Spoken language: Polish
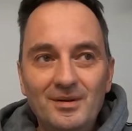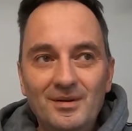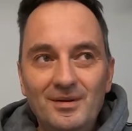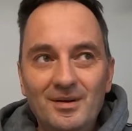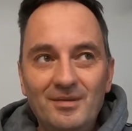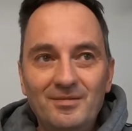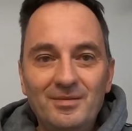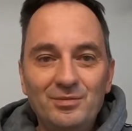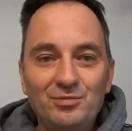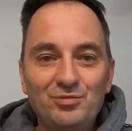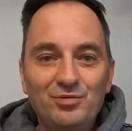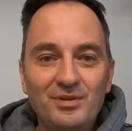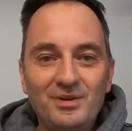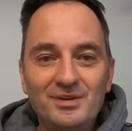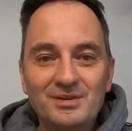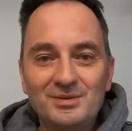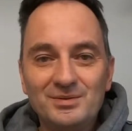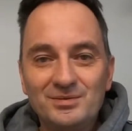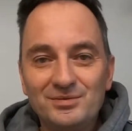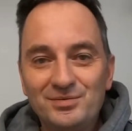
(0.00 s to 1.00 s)

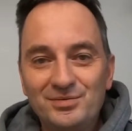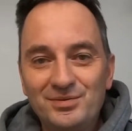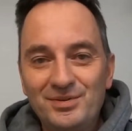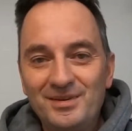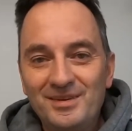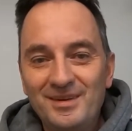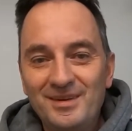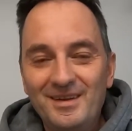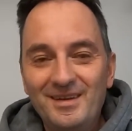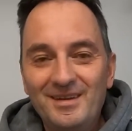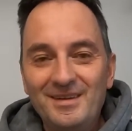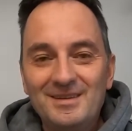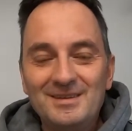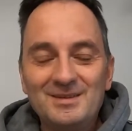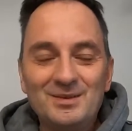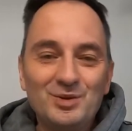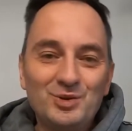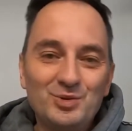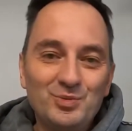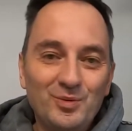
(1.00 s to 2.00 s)
avengersów,
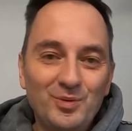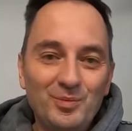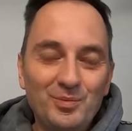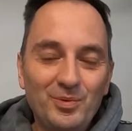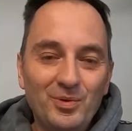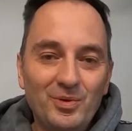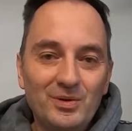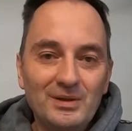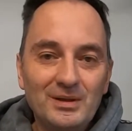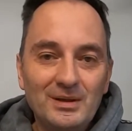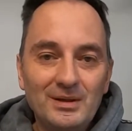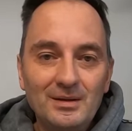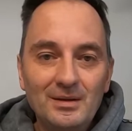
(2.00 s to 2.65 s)
stąd słowo porter.